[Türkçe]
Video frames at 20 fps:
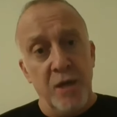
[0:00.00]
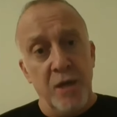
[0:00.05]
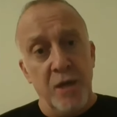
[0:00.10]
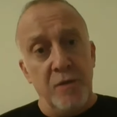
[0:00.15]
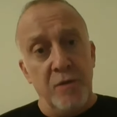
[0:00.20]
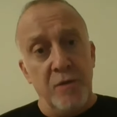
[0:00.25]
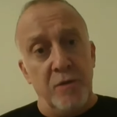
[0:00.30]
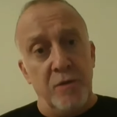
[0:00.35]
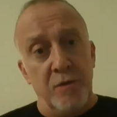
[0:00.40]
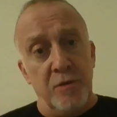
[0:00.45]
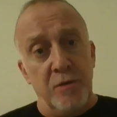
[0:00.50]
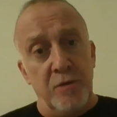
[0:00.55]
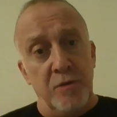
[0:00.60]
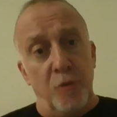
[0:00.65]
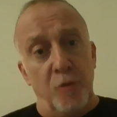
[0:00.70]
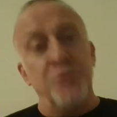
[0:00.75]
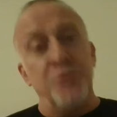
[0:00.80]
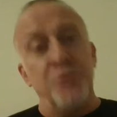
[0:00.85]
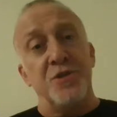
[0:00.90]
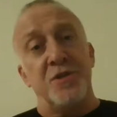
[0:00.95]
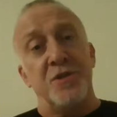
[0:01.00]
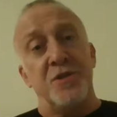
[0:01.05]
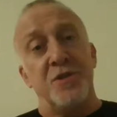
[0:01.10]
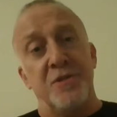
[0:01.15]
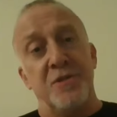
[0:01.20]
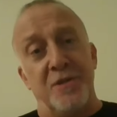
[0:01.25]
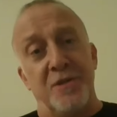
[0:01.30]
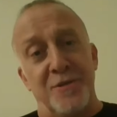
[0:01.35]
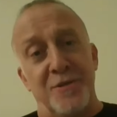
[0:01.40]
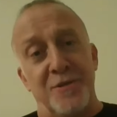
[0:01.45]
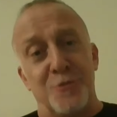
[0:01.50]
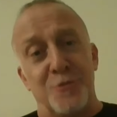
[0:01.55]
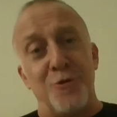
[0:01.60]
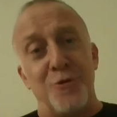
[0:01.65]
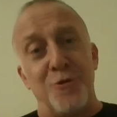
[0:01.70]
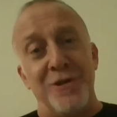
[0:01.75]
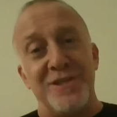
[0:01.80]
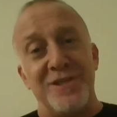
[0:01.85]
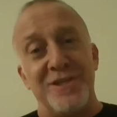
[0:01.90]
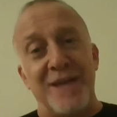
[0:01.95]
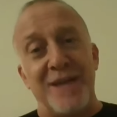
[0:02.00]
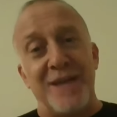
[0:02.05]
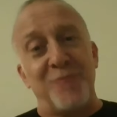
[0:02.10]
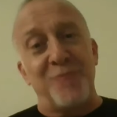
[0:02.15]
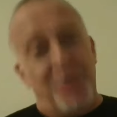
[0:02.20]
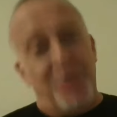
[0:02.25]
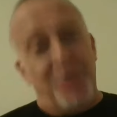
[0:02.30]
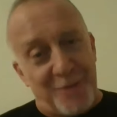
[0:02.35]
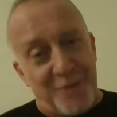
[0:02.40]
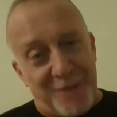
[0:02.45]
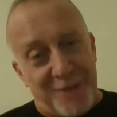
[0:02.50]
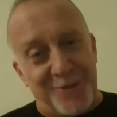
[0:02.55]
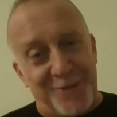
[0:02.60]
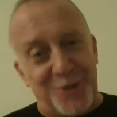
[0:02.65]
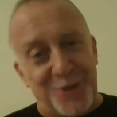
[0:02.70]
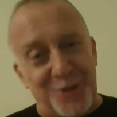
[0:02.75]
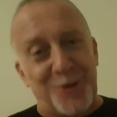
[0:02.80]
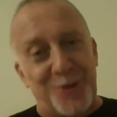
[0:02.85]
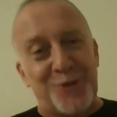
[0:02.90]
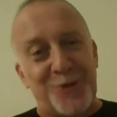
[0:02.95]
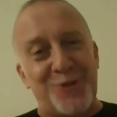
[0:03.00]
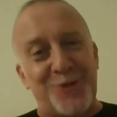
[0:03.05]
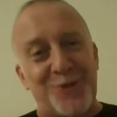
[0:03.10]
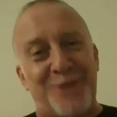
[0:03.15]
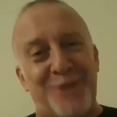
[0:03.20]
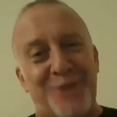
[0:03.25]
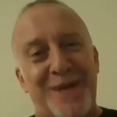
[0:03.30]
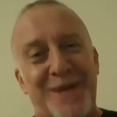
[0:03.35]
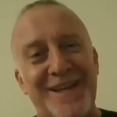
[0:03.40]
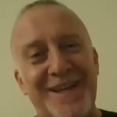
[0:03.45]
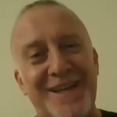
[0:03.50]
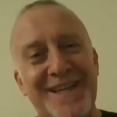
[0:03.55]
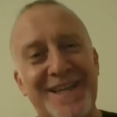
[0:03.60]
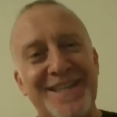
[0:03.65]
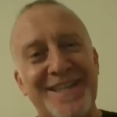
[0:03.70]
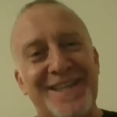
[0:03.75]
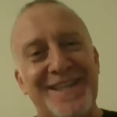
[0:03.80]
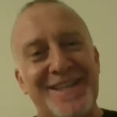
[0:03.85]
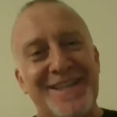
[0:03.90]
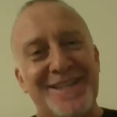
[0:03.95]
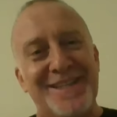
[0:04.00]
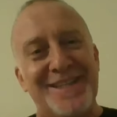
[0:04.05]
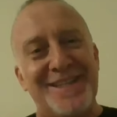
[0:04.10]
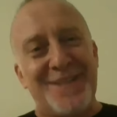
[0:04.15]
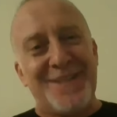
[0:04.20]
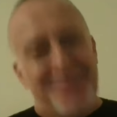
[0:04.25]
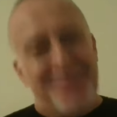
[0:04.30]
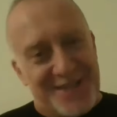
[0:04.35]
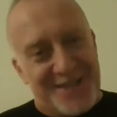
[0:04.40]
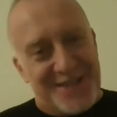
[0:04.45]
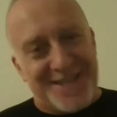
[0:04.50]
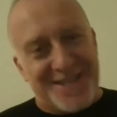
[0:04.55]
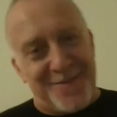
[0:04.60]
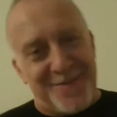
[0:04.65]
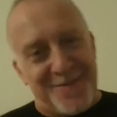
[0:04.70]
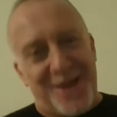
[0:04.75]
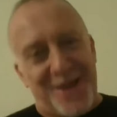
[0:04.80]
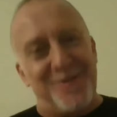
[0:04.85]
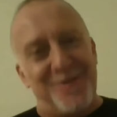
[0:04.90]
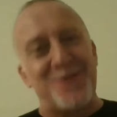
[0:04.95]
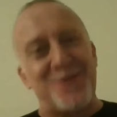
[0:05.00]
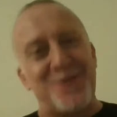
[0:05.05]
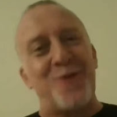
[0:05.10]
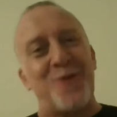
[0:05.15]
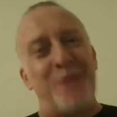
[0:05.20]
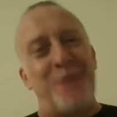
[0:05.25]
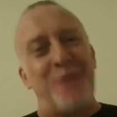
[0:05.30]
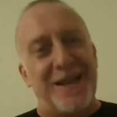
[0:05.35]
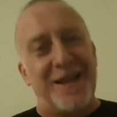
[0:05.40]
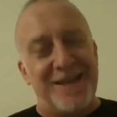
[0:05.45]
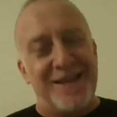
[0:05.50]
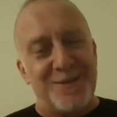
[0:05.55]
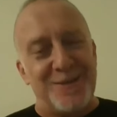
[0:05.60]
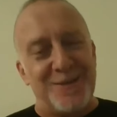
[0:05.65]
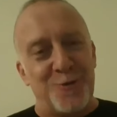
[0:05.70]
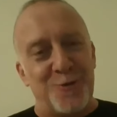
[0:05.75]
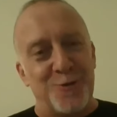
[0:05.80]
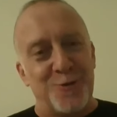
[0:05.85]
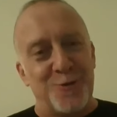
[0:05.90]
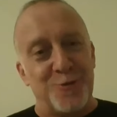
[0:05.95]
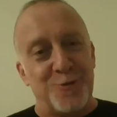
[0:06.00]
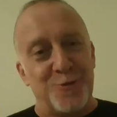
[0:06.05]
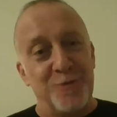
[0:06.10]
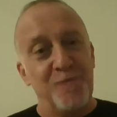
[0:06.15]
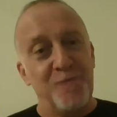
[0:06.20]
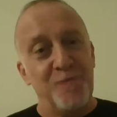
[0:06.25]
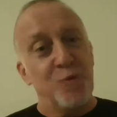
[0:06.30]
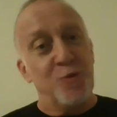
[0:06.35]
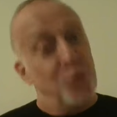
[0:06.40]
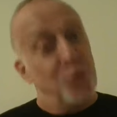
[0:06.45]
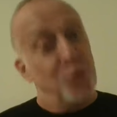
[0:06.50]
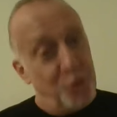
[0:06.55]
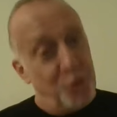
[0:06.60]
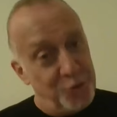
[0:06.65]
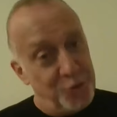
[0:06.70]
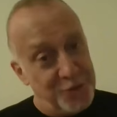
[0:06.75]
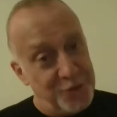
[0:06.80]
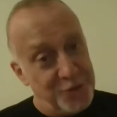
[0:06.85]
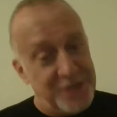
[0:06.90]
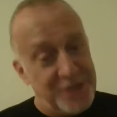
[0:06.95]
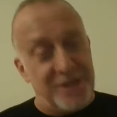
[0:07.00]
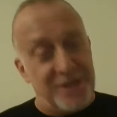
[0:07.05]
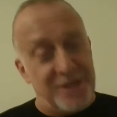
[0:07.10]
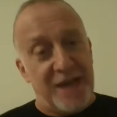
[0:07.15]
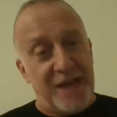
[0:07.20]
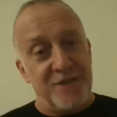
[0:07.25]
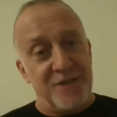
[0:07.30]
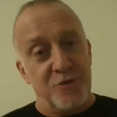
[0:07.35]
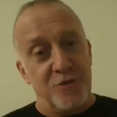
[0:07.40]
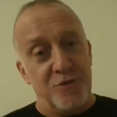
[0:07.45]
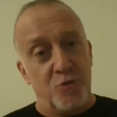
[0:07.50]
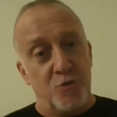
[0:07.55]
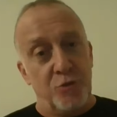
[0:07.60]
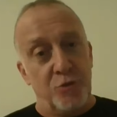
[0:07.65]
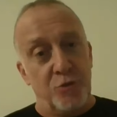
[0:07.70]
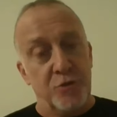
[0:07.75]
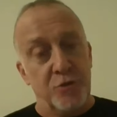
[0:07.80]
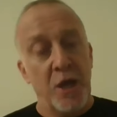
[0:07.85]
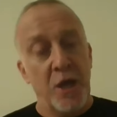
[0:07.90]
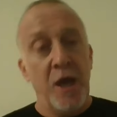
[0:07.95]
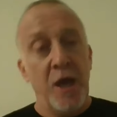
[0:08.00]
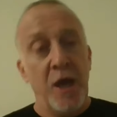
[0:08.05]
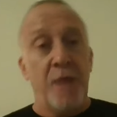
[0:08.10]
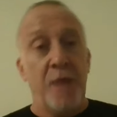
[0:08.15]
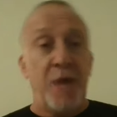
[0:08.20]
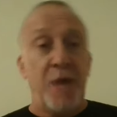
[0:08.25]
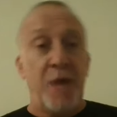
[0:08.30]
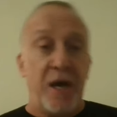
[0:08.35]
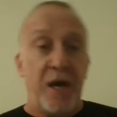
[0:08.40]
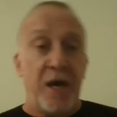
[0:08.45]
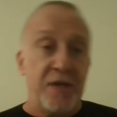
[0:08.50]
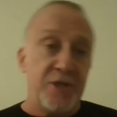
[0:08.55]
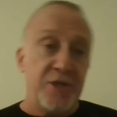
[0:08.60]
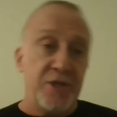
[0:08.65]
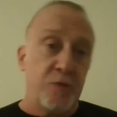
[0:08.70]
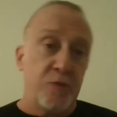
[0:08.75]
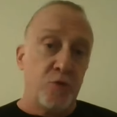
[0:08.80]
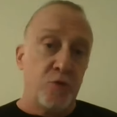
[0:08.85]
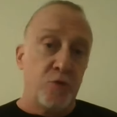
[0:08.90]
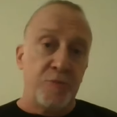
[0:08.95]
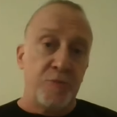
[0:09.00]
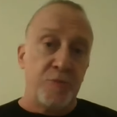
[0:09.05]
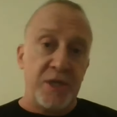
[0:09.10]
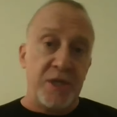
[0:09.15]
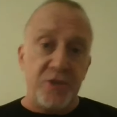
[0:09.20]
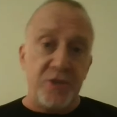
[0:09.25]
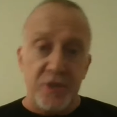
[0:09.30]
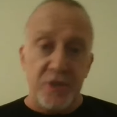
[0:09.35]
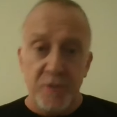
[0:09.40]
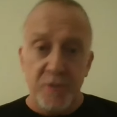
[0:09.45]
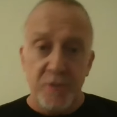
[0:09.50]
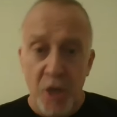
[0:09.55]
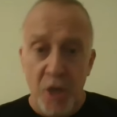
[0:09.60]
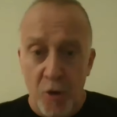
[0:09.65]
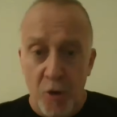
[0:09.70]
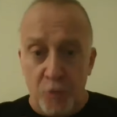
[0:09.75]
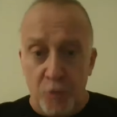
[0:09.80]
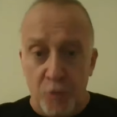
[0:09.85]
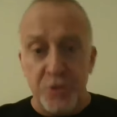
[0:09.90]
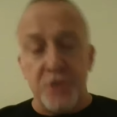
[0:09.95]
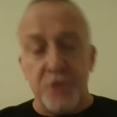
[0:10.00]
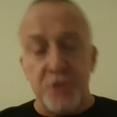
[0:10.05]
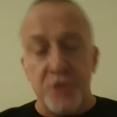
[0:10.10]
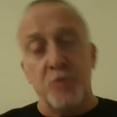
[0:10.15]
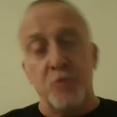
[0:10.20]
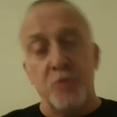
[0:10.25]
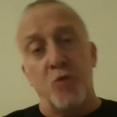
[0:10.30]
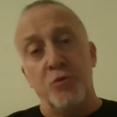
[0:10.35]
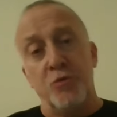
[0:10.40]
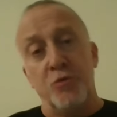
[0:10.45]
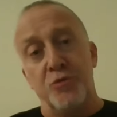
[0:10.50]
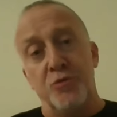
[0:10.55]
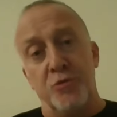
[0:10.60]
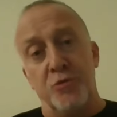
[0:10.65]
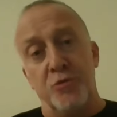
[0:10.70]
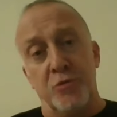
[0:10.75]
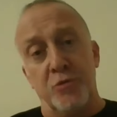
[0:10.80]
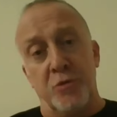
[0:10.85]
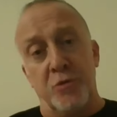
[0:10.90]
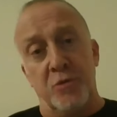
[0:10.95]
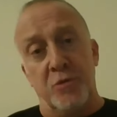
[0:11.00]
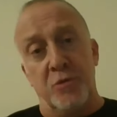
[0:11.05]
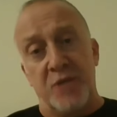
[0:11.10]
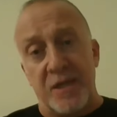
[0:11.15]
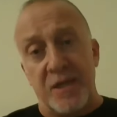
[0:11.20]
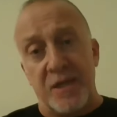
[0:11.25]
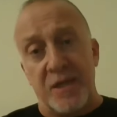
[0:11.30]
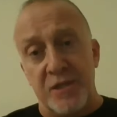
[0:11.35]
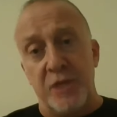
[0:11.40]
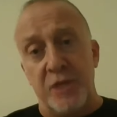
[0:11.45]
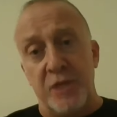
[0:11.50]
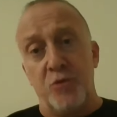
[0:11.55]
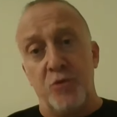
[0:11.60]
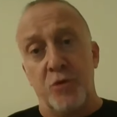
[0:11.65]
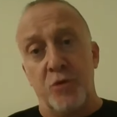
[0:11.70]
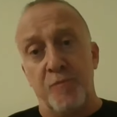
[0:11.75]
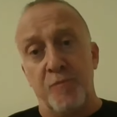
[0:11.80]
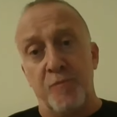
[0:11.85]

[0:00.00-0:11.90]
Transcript: Ee, onun için e, söyleyeceğim tamam amatör olun ama e, cebinizde bir amatör belgeniz olsun gün olur ihtiyacınız olur. Ama acil durumlar için onun için Tonguç'u e, takdir ediyorum.